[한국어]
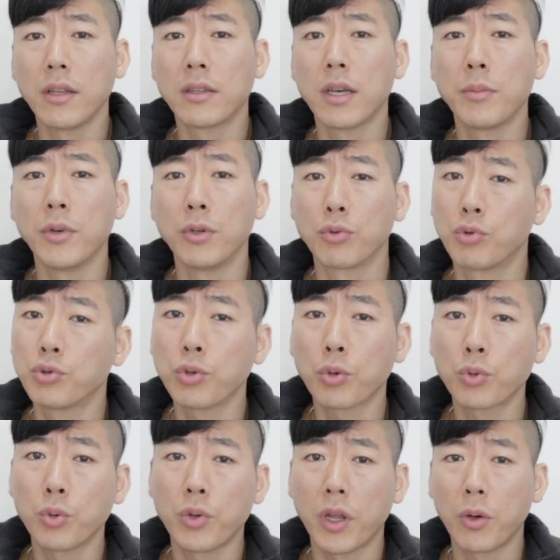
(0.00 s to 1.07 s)
게 있다면
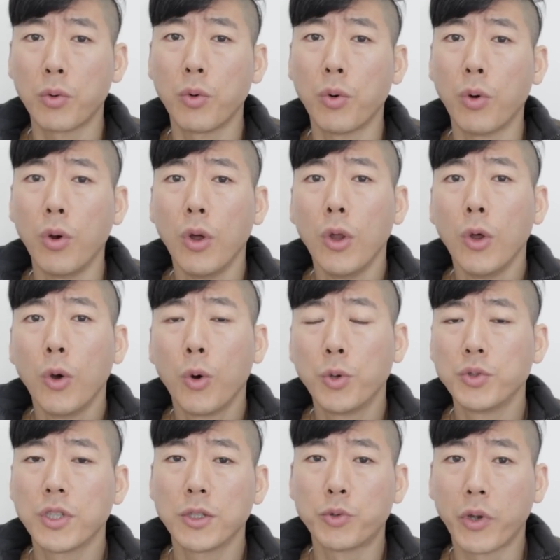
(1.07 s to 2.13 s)
구속도 되고
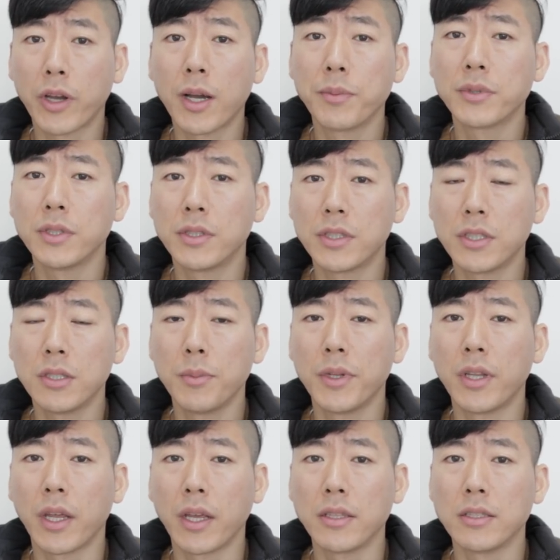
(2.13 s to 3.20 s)
혼자 죄값을
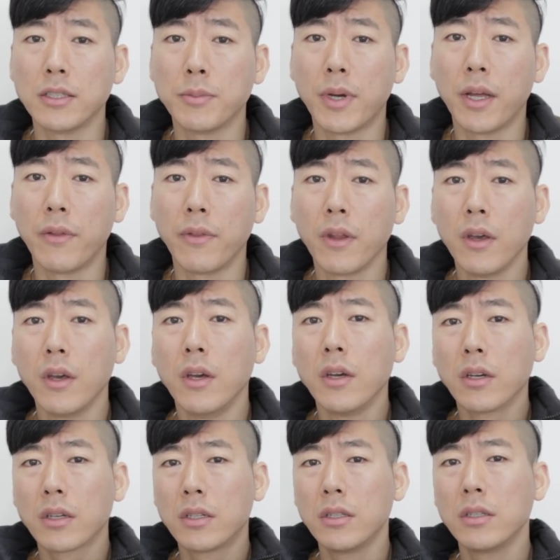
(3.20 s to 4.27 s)
치르면 되겠지만
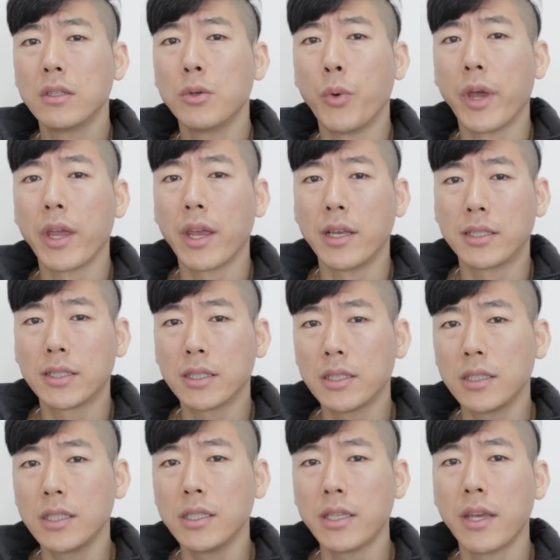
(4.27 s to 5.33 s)
그 외에
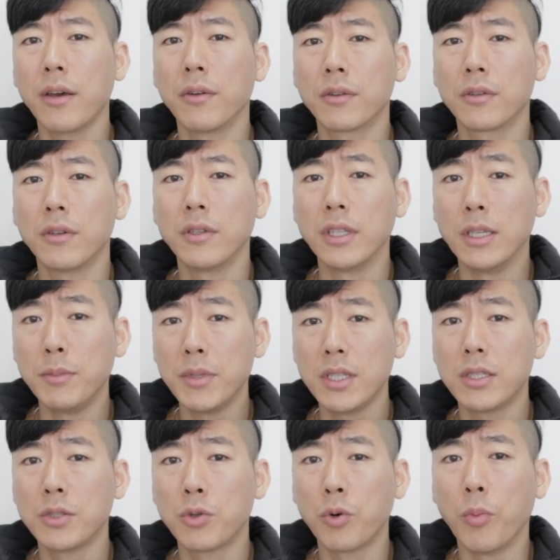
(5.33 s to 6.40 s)
승리의 어떤
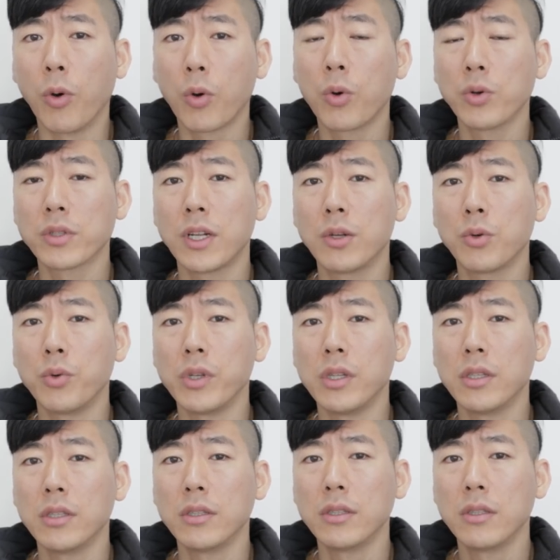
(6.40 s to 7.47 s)
이미지로 먹고 살고
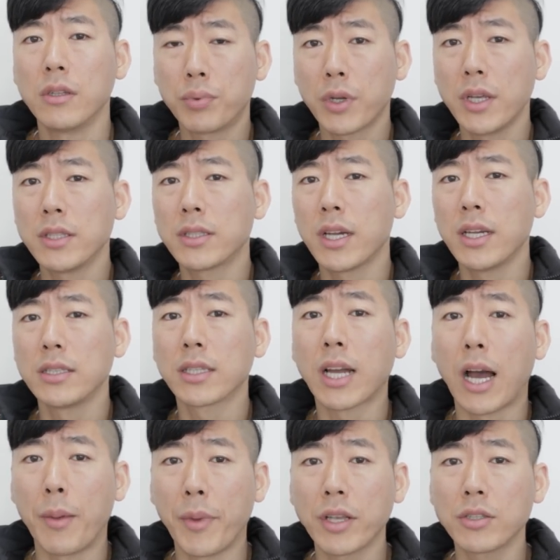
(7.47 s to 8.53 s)
있는 프랜차이즈
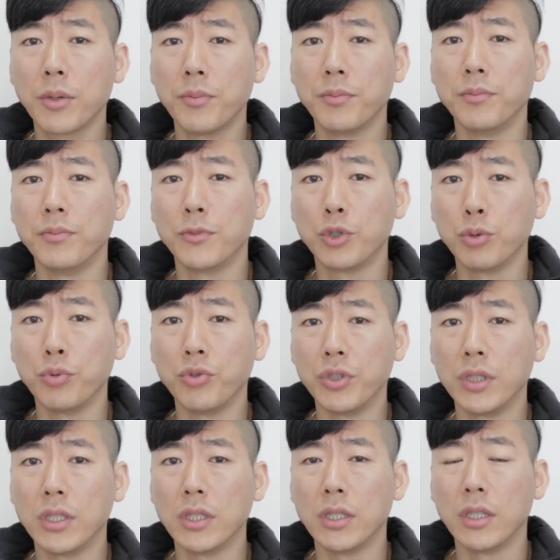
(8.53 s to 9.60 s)

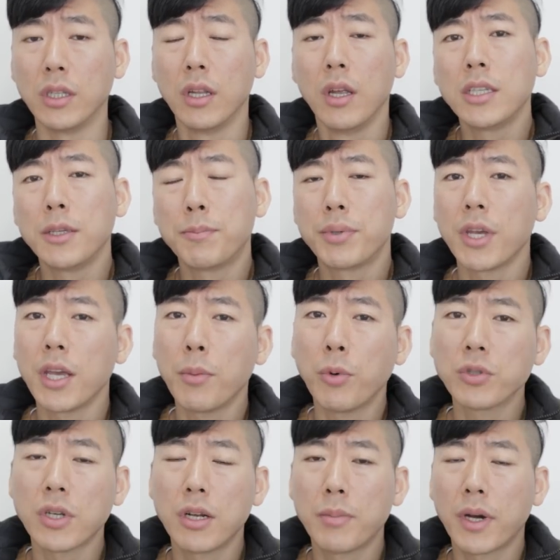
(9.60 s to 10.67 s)
가맹점주분들은 이 피해
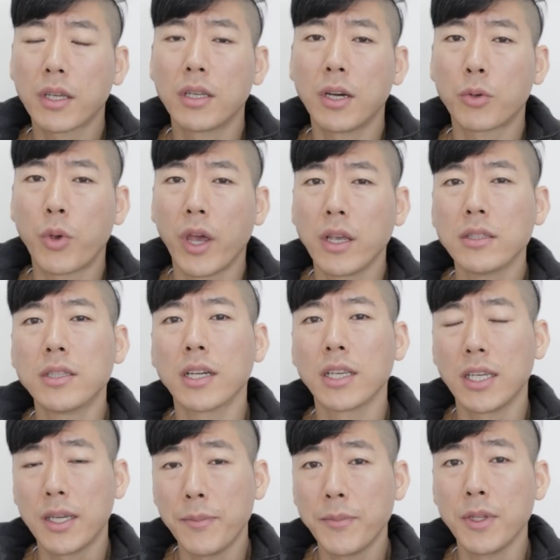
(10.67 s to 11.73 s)
보상을 받기가
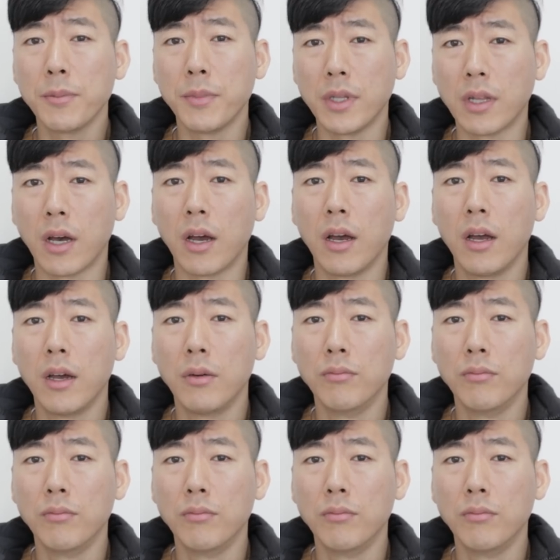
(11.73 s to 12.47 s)
굉장히 힘듭니다.